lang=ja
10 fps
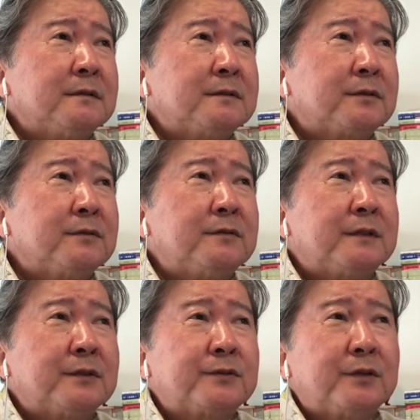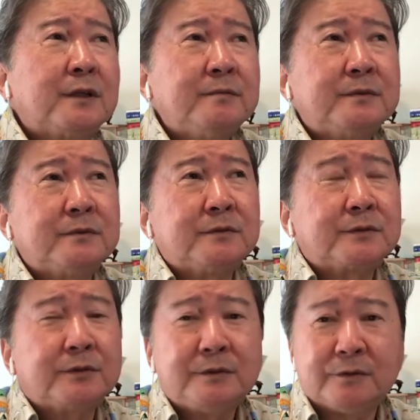その他のトラブルの
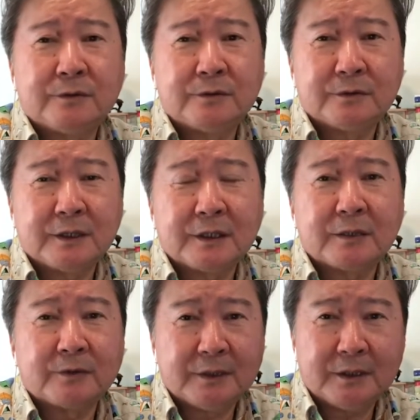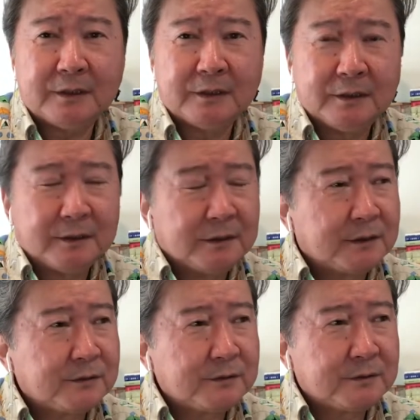処理の方法なんかもね、
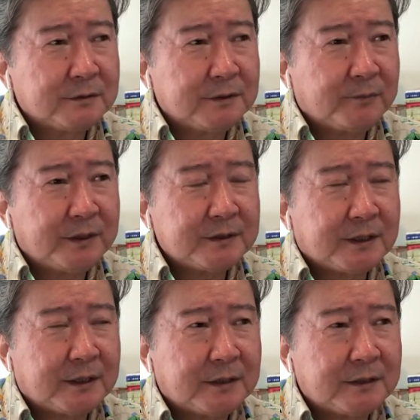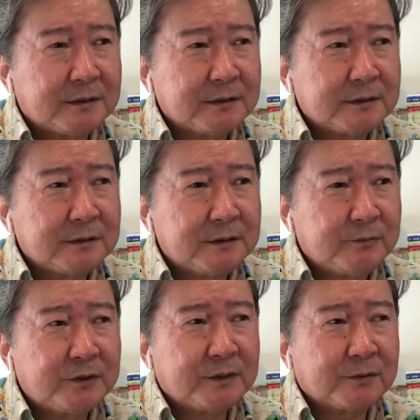あのー、やっぱりさ、ね、
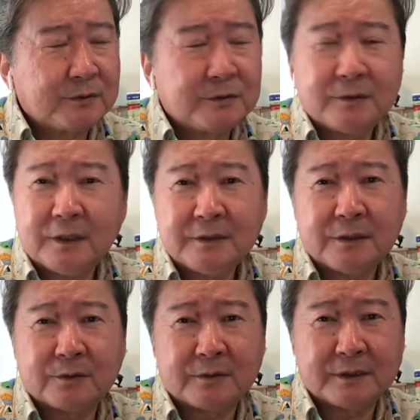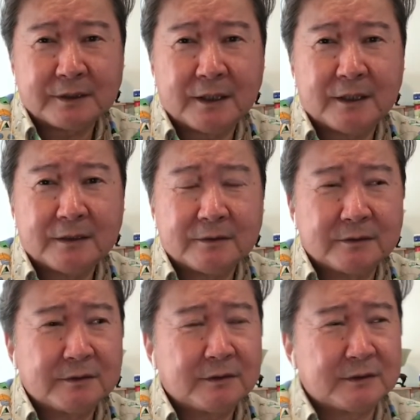僕がこの業界入った頃はさ、
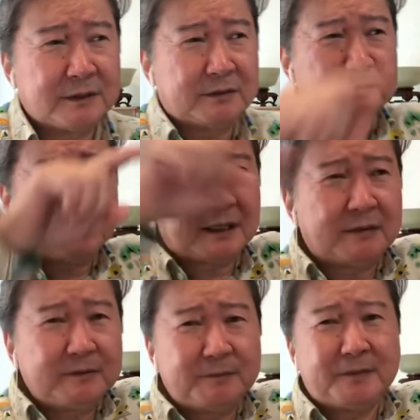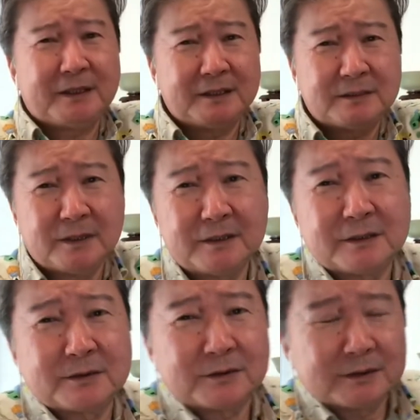本当にこんな紙っぺらいちまいの
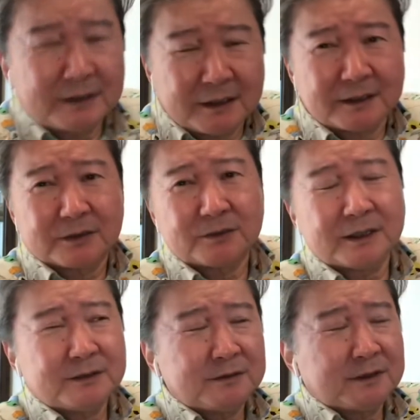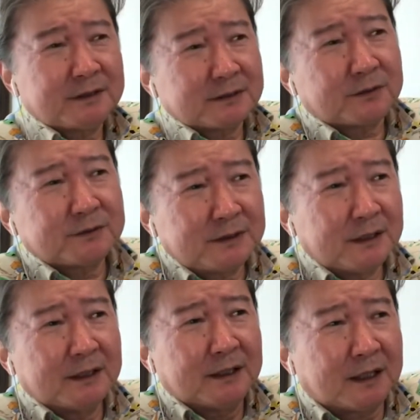やつをね、協会で売ってて、そこに
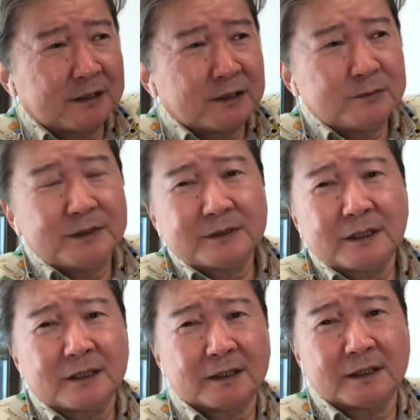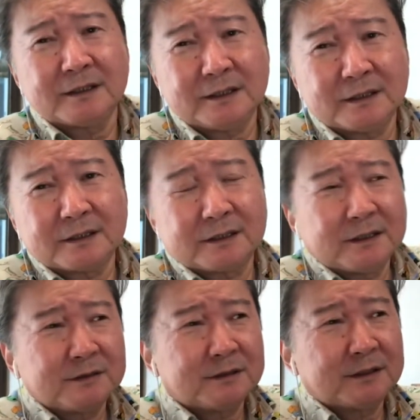穴埋めしたらね、契
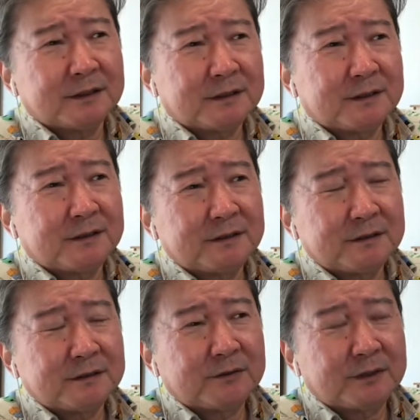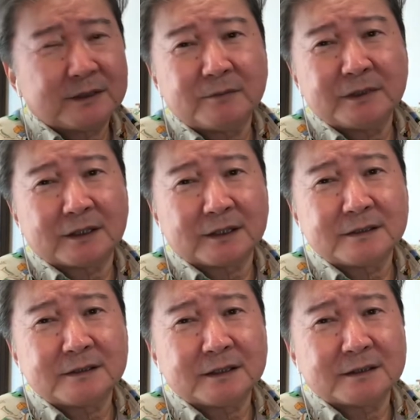約が、えー、終わったみたいな感
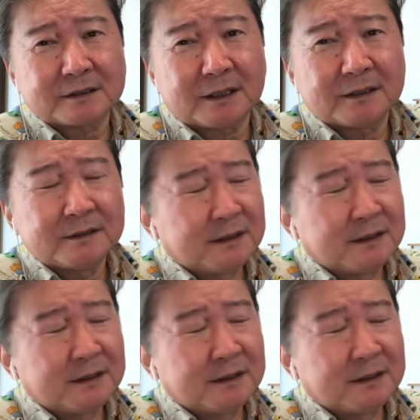じになってさ、